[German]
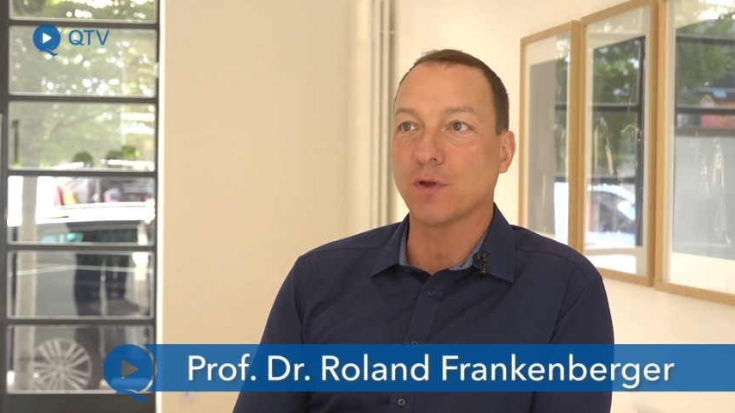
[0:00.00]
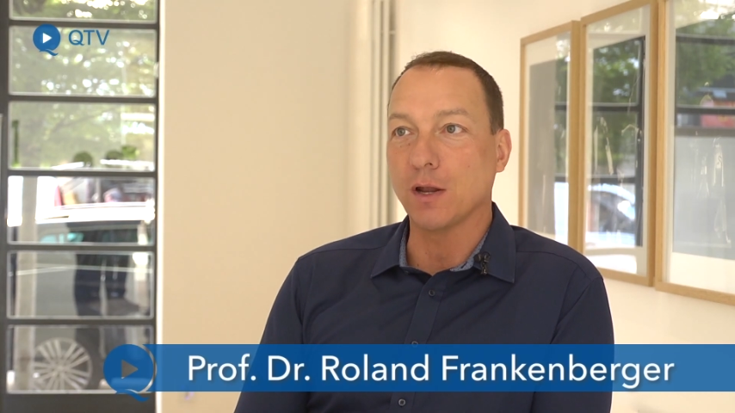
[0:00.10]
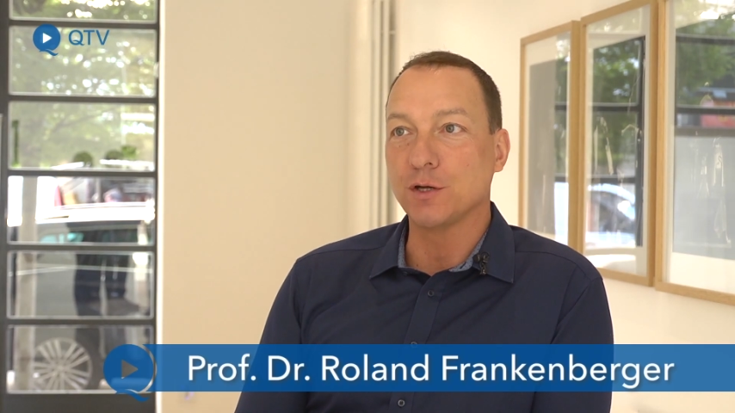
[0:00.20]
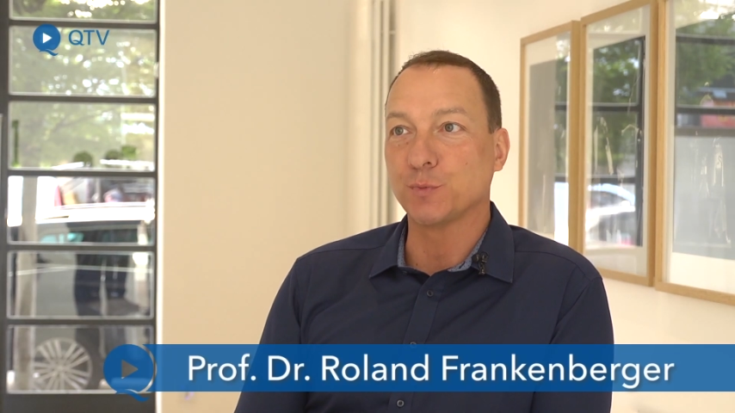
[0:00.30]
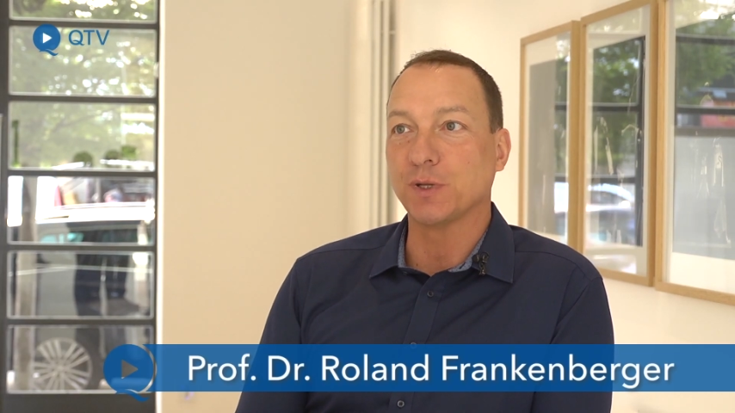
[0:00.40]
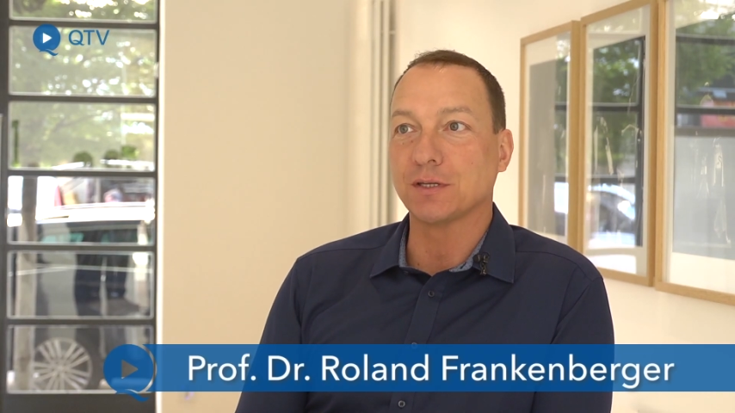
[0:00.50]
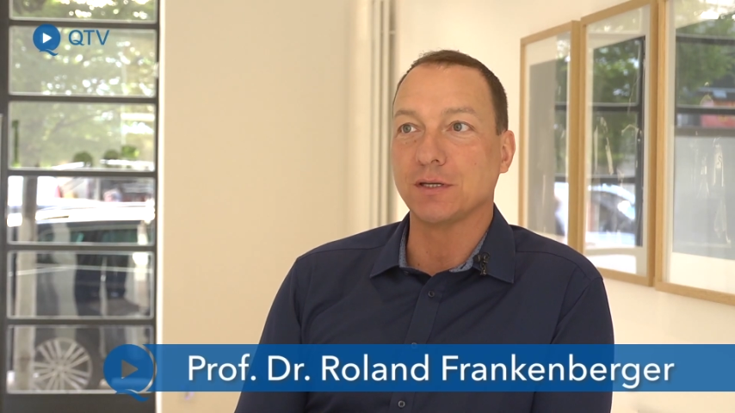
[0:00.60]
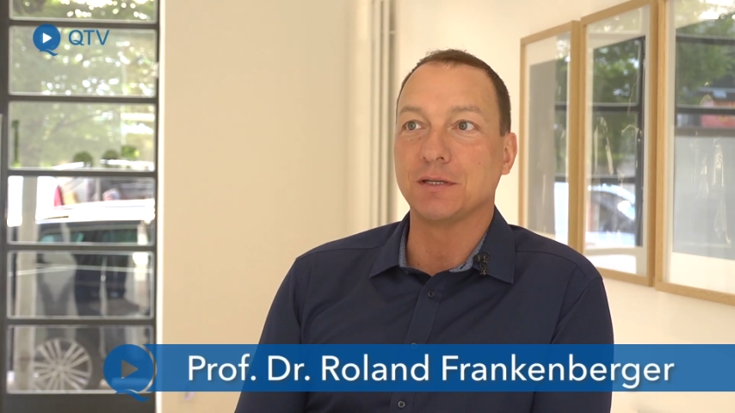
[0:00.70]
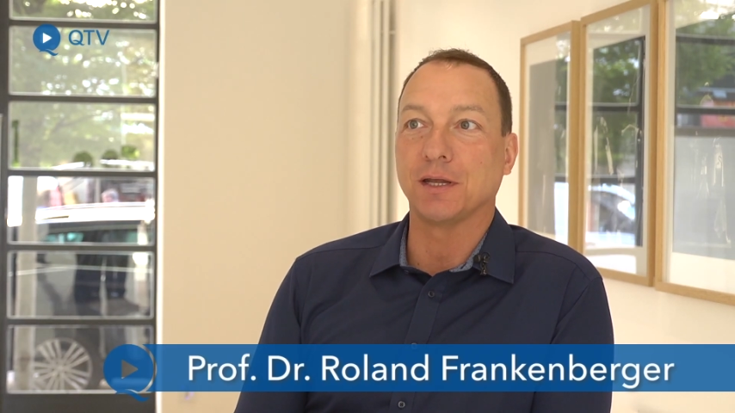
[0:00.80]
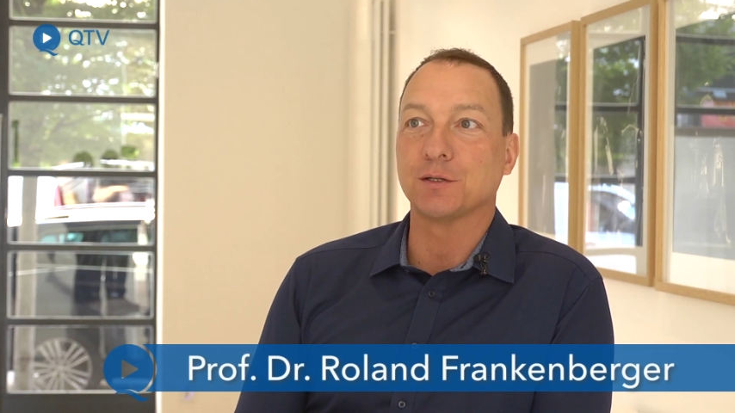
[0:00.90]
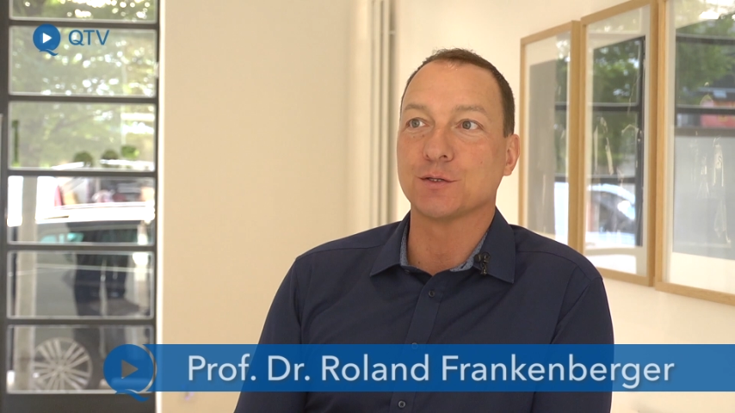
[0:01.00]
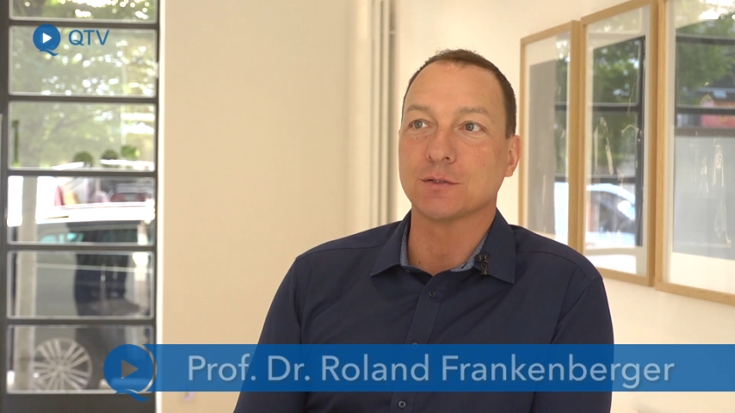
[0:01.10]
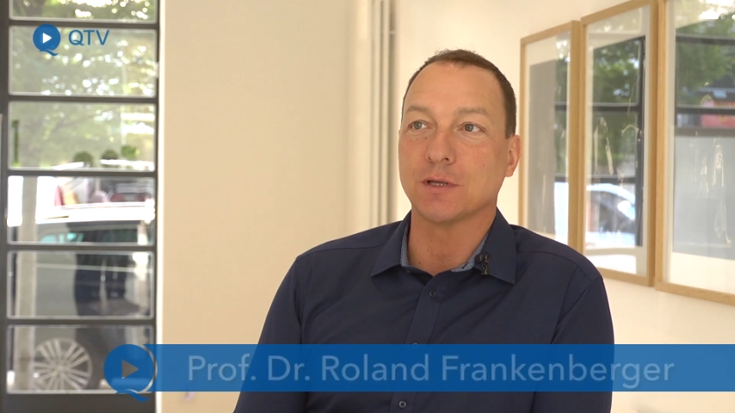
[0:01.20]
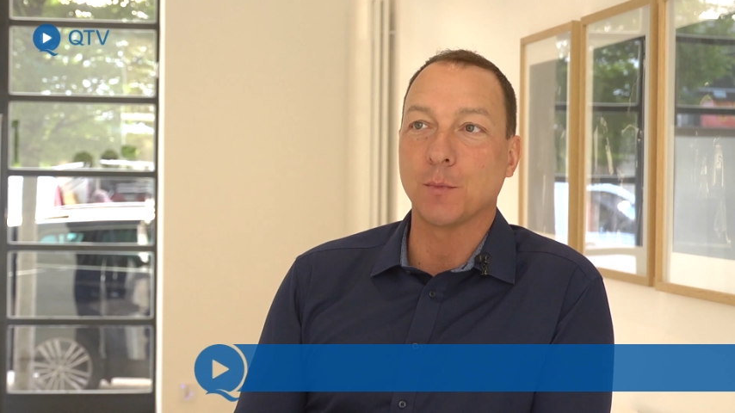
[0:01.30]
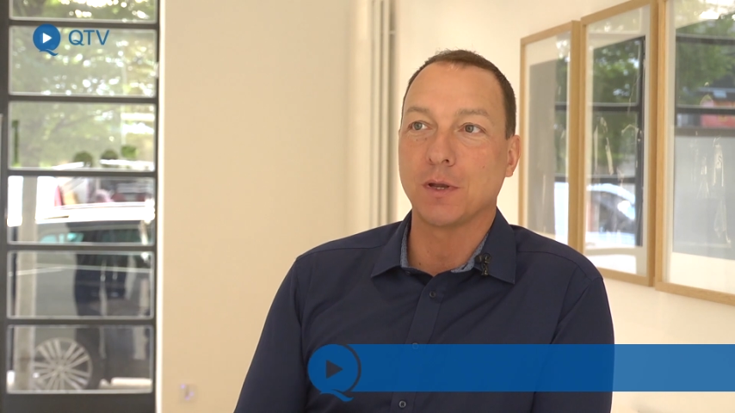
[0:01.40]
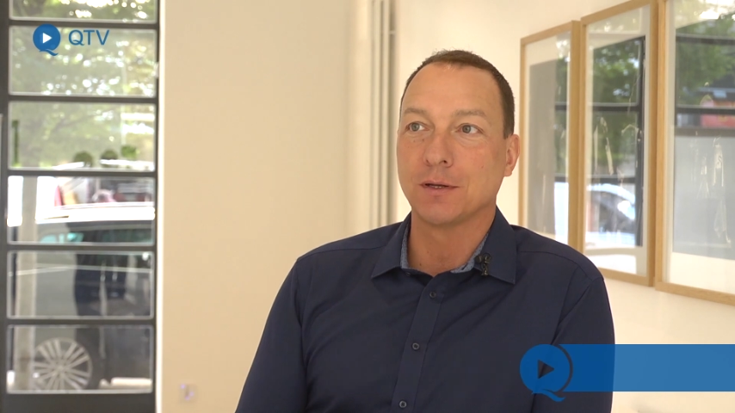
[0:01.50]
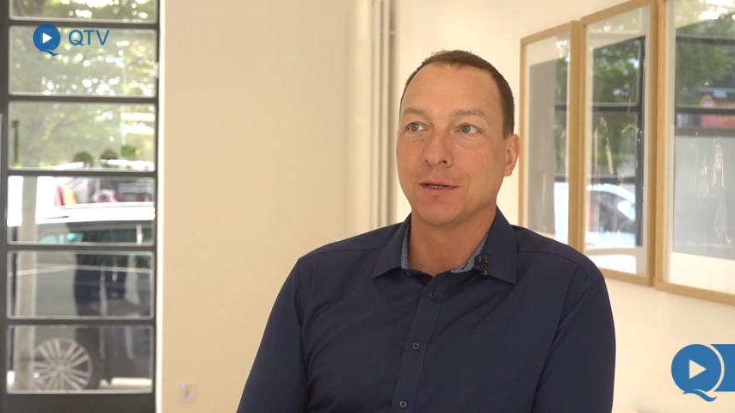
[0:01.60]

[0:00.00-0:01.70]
für alle Spezialitäten zusammen.